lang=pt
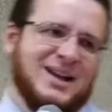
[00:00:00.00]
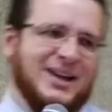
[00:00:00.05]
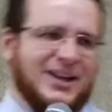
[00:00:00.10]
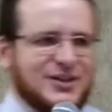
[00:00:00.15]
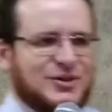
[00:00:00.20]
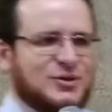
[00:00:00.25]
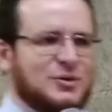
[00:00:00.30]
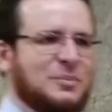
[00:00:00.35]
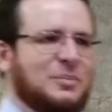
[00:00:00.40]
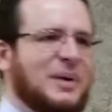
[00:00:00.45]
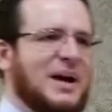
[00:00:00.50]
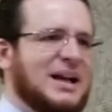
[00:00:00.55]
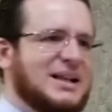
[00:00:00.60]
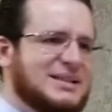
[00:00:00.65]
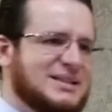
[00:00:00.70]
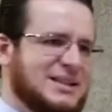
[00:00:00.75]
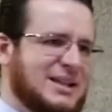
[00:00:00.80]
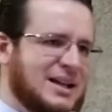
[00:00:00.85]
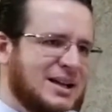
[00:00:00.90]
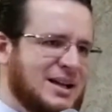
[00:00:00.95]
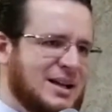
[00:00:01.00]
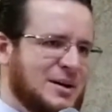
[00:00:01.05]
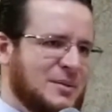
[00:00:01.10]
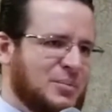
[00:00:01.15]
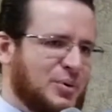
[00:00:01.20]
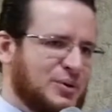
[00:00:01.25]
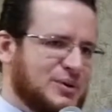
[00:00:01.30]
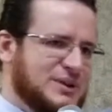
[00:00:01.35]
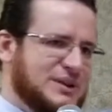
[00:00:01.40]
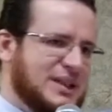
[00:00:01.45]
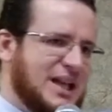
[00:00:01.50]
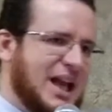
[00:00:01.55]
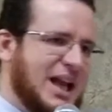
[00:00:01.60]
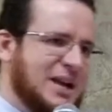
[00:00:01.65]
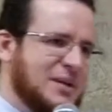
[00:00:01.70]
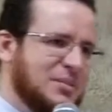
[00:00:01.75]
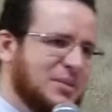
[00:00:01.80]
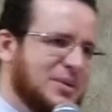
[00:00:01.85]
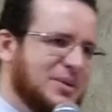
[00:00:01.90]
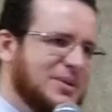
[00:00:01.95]
Isso passa para o
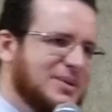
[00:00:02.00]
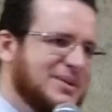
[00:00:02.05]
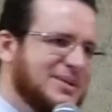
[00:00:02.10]
cérebro.